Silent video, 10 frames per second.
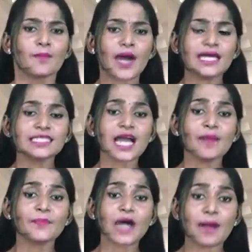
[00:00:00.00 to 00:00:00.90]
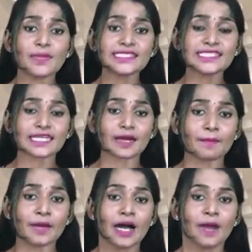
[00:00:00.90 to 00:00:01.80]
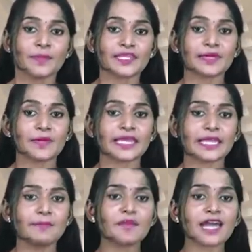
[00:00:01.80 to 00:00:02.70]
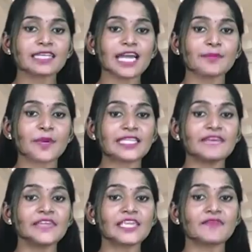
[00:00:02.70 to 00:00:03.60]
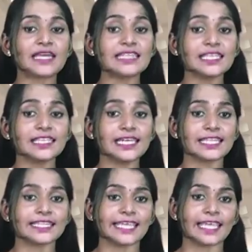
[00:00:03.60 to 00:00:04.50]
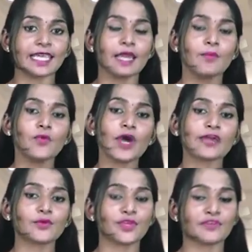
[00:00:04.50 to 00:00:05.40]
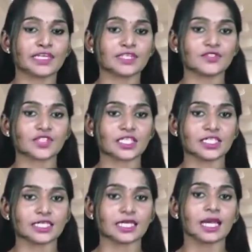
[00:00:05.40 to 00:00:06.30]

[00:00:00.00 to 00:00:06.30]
பாதுகாப்பு அமைச்சகம் பிரதமர் இம்ரான்கான் பதவிக்கு வந்ததிலிருந்தே புகார் கூறி வருகின்றது